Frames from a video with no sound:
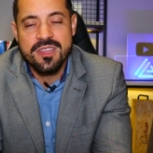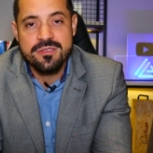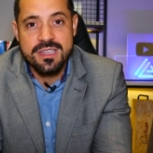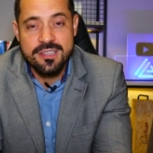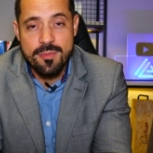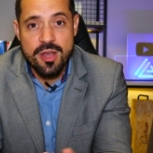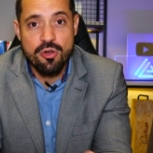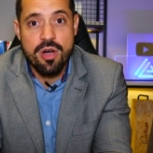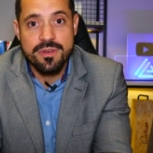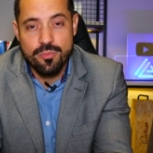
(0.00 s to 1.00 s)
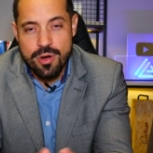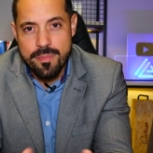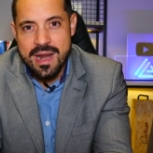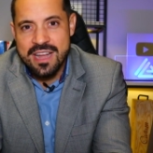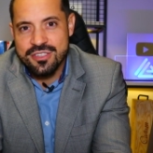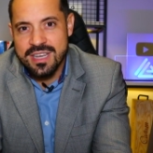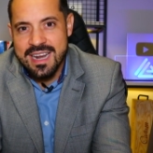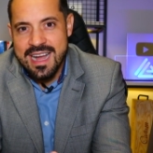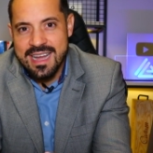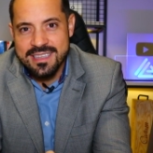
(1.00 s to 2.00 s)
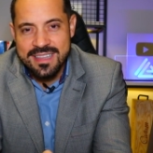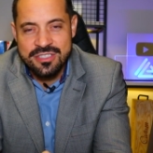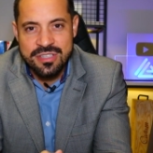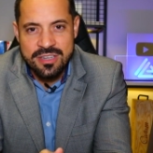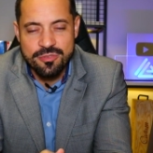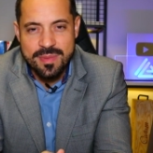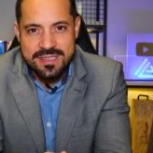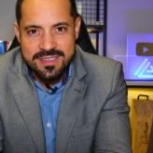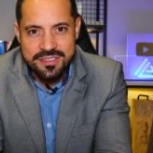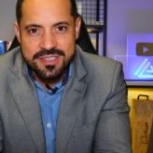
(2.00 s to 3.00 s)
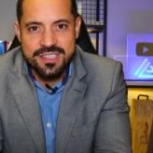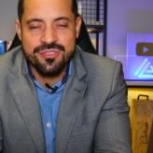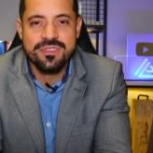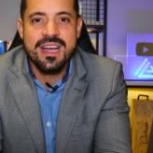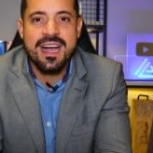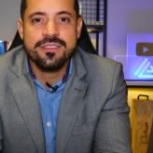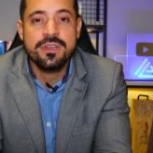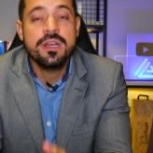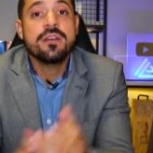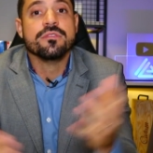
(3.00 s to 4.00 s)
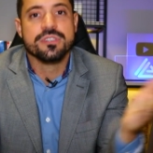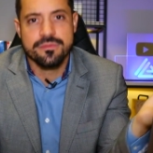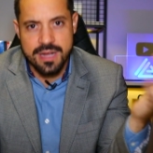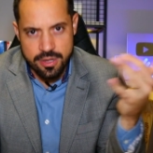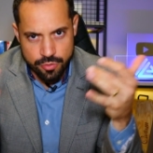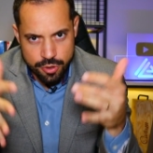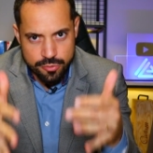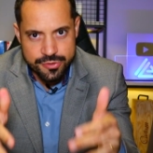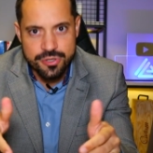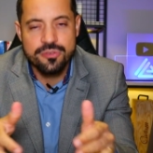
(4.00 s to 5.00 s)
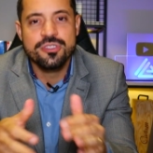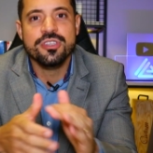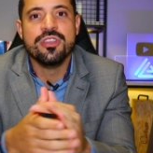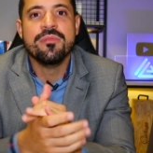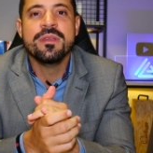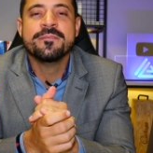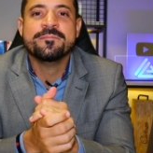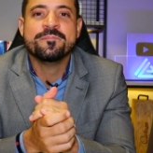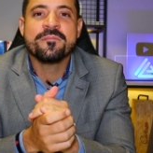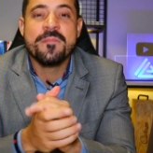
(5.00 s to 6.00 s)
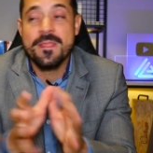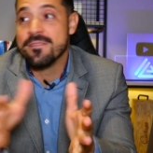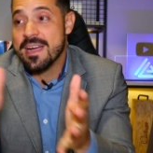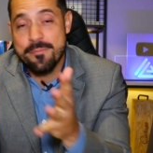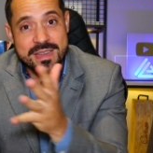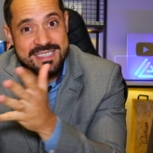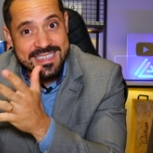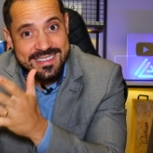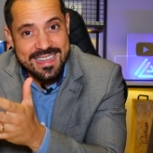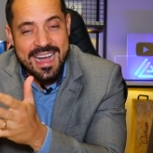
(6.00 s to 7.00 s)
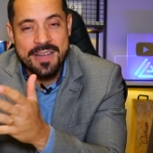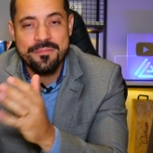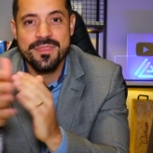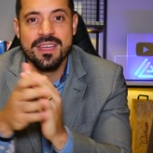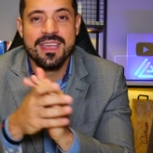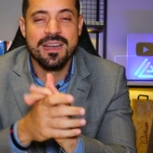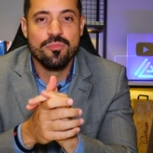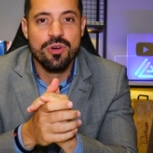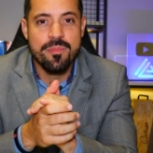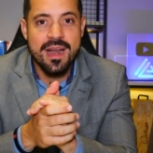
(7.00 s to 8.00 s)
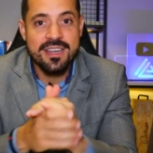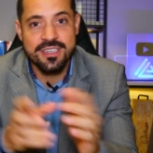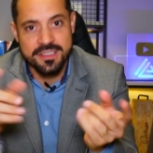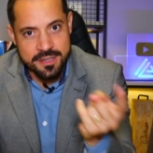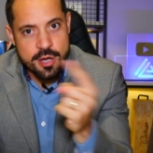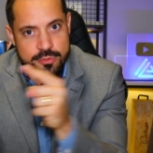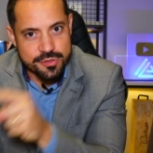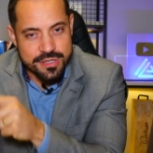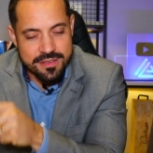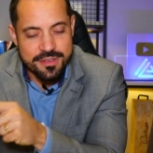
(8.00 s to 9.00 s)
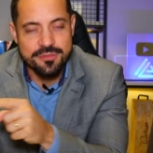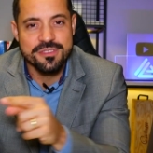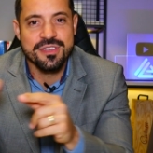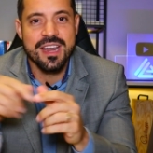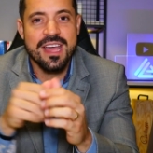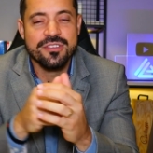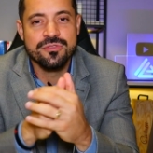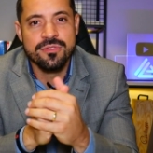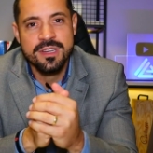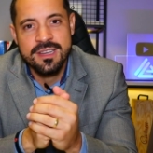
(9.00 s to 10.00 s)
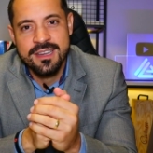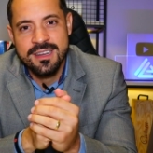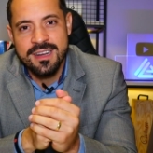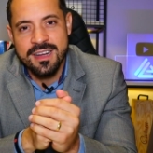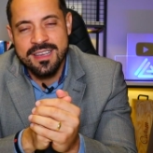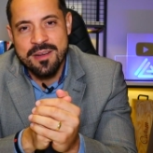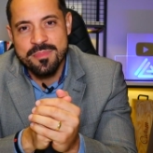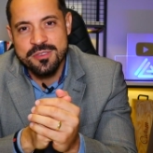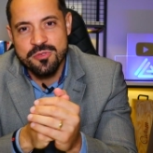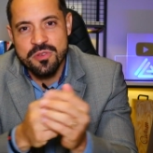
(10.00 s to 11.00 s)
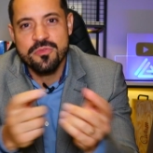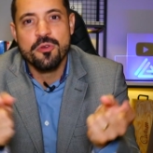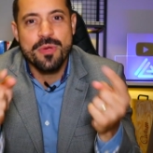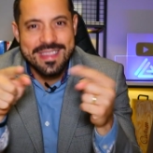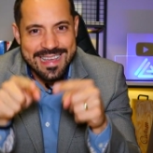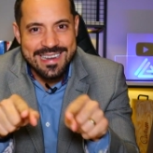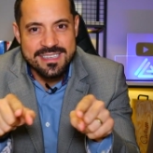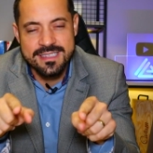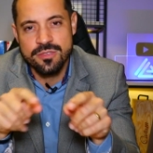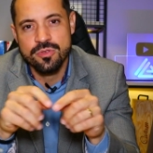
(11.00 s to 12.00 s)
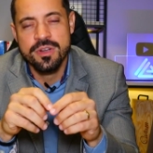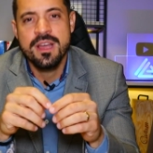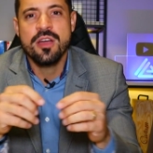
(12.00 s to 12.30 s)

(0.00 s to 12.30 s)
Então você tem uma nova boa prática lá que está gerando bastante resultado, você vai reunir o seu time e vai apresentar aquela boa prática, dando os devidos créditos àquela pessoa que foi o idealizador.